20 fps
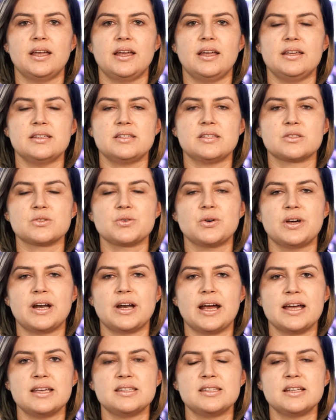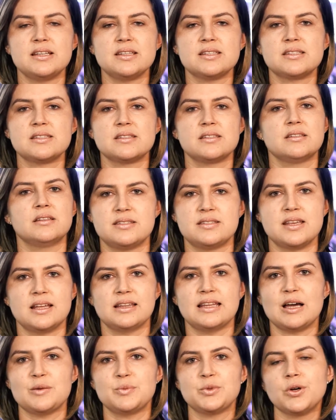esses corais eles se
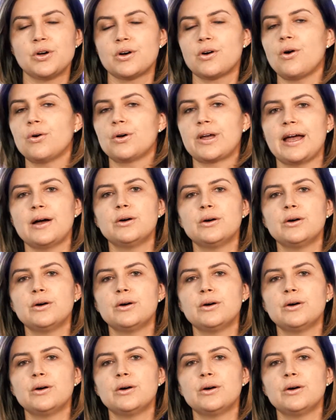adaptam a qualquer